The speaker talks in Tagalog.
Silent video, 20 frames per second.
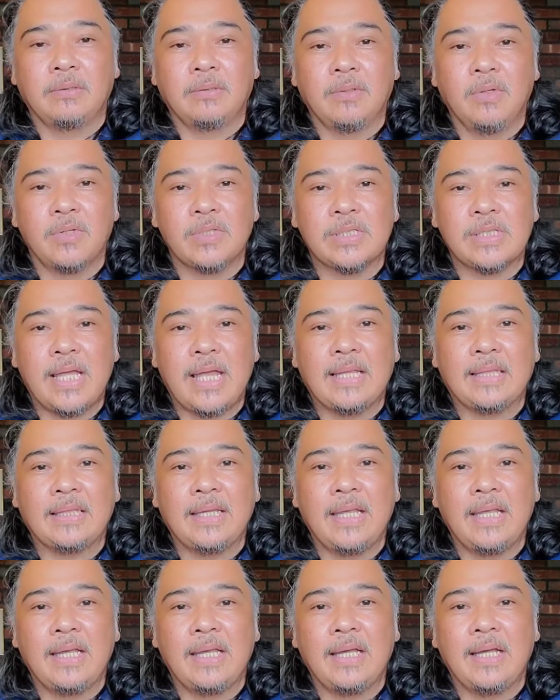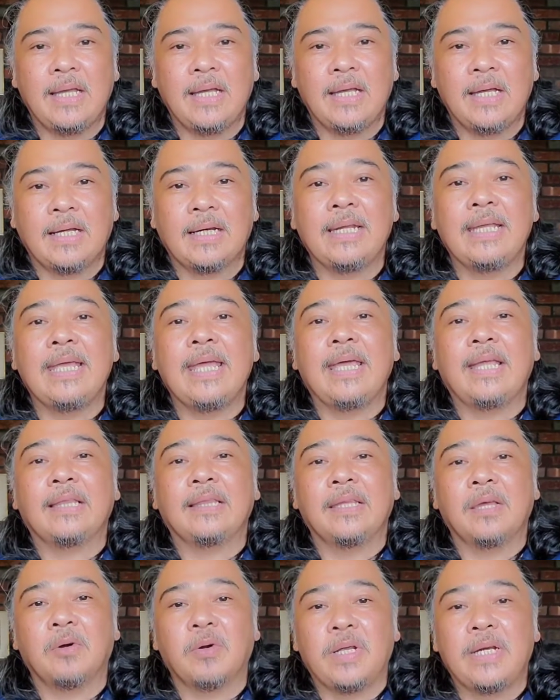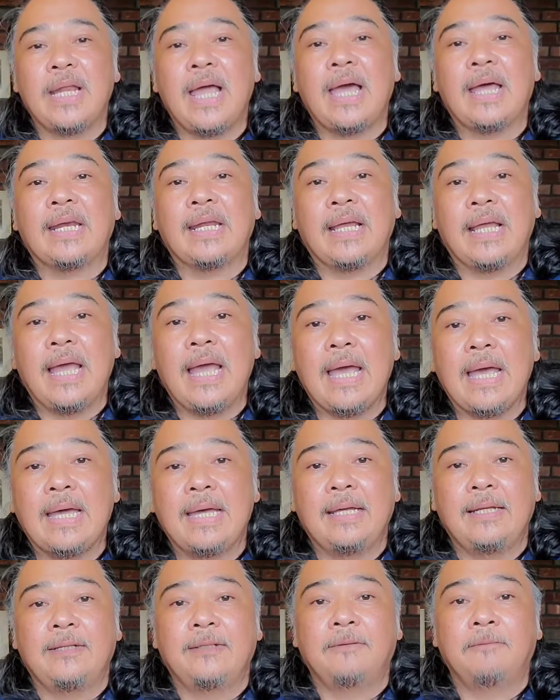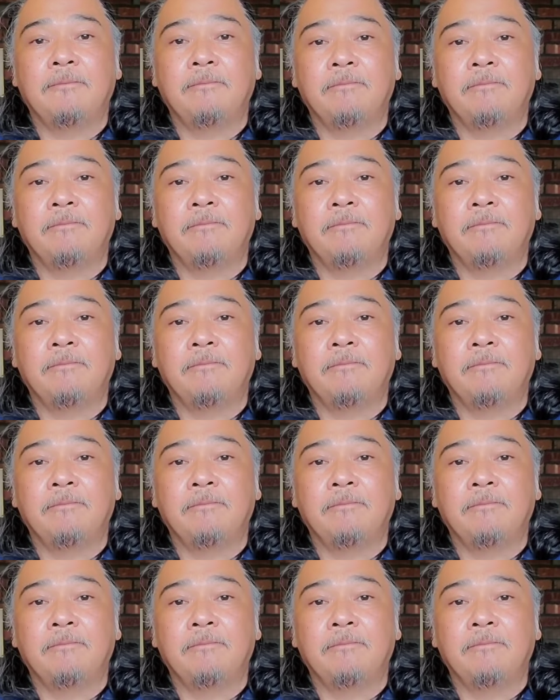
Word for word: doon sa ating uh, kliyente o inaalagaan.